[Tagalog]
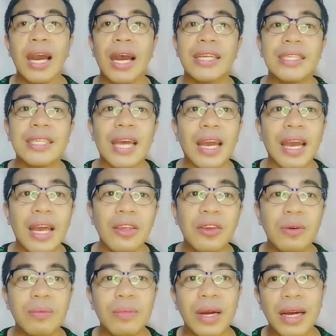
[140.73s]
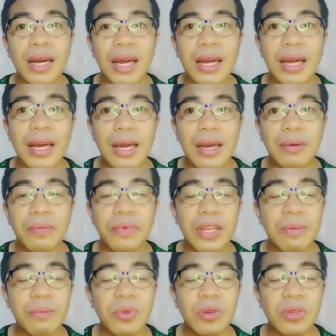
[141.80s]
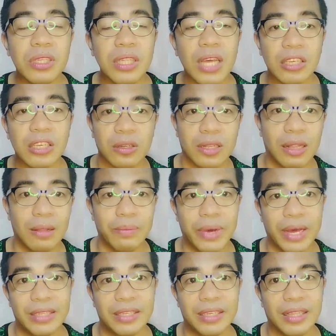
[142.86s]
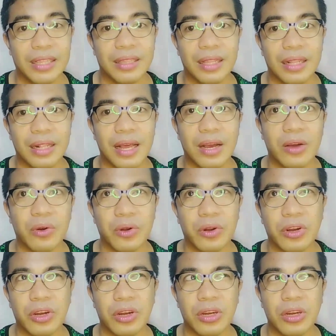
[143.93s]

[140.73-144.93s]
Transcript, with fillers: At saka yung mga previous national pageant nila or